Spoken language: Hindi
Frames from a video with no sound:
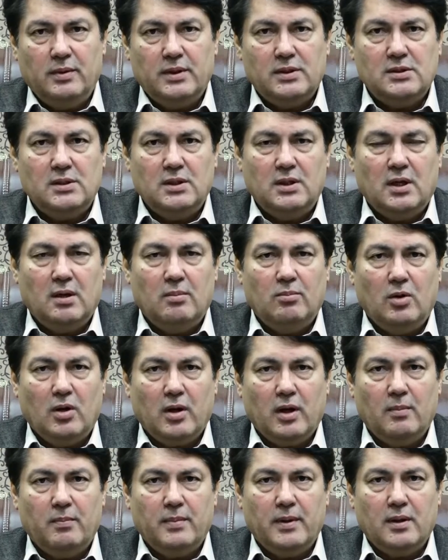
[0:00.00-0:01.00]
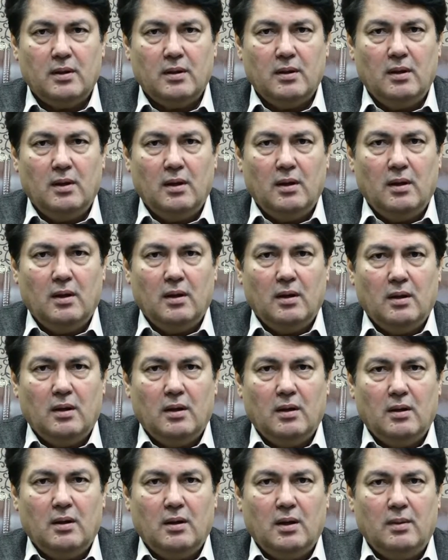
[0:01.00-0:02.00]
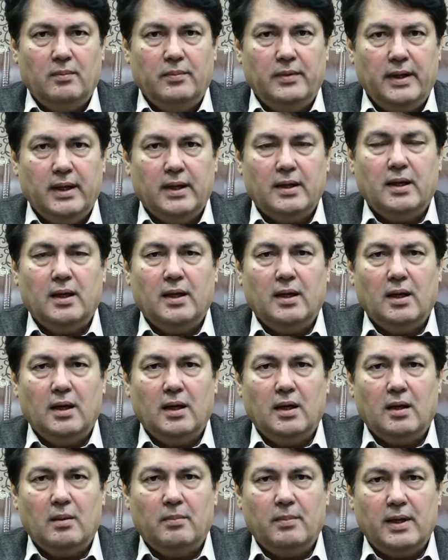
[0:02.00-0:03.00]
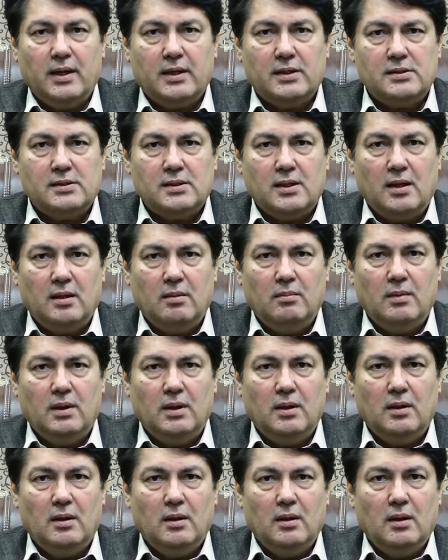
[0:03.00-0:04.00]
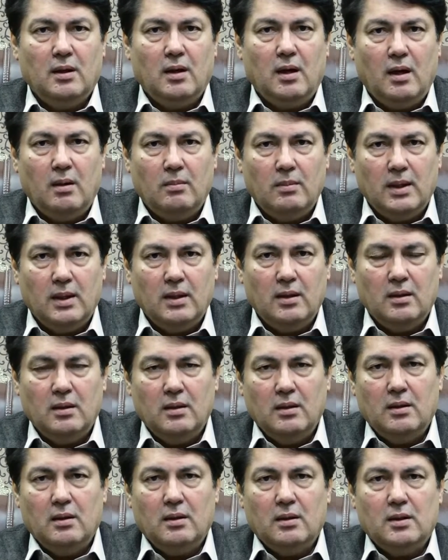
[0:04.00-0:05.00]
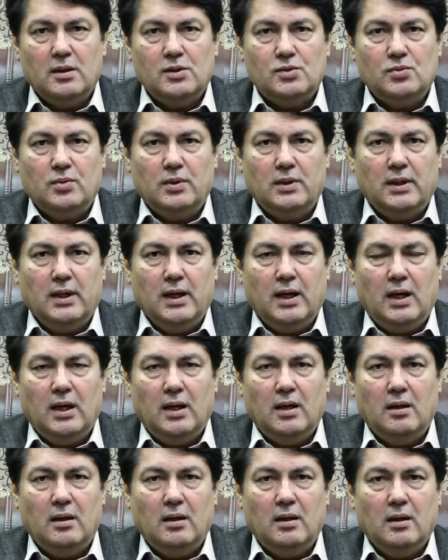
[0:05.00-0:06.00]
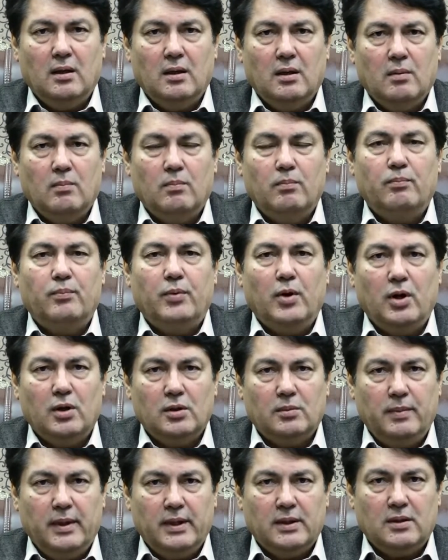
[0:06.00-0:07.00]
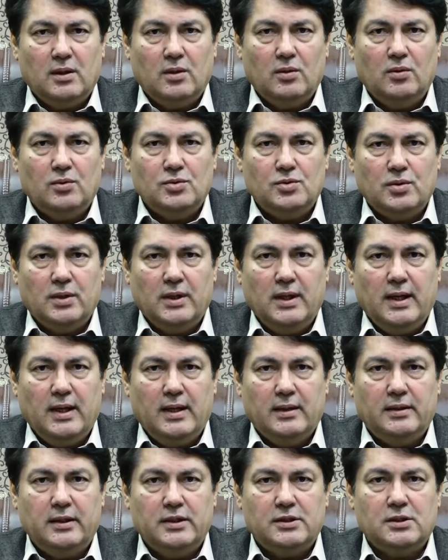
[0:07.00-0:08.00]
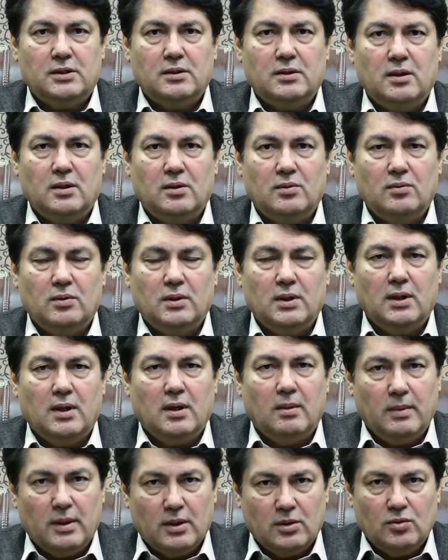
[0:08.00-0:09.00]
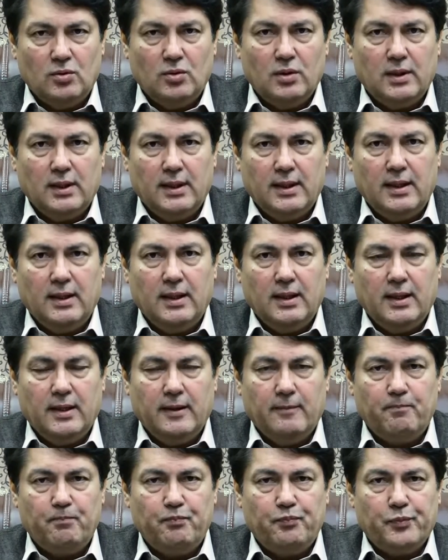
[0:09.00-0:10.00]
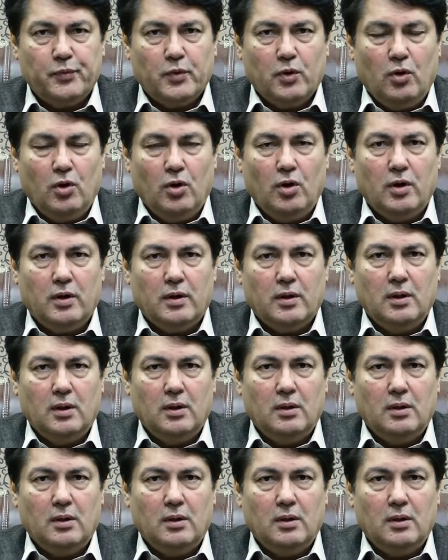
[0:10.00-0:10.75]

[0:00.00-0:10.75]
बरसी के मौके पर हम देख रहे हैं कि पाकिस्तान में अमन की सूरत हाल बहुत बेहतर हो चुकी है दहशत गर्दों की कमर तोड़ दी गई है और